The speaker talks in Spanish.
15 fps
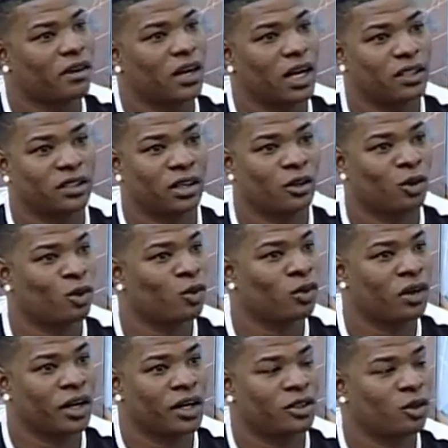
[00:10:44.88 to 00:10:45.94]
Gracias a Dios
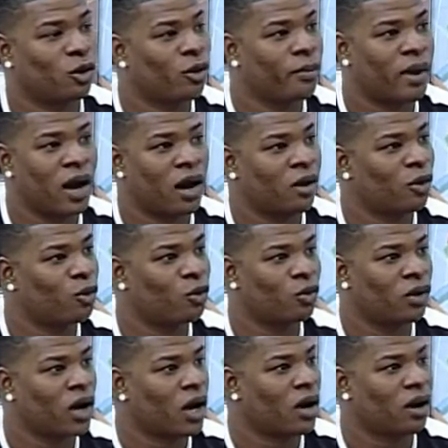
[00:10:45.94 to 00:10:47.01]
nunca he hecho lo malo,
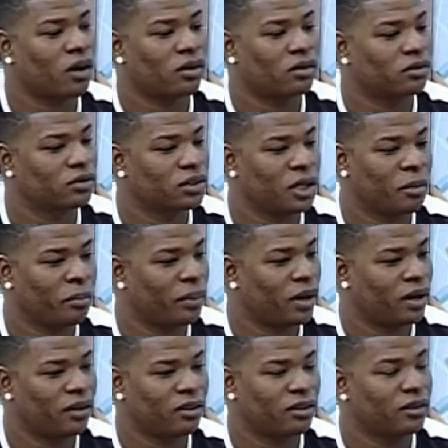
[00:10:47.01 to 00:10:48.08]
nunca. Yo veo
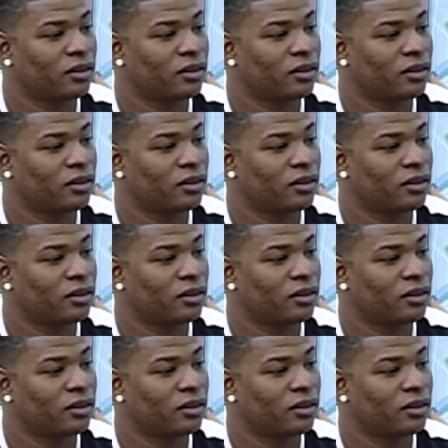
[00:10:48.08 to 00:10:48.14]
aquí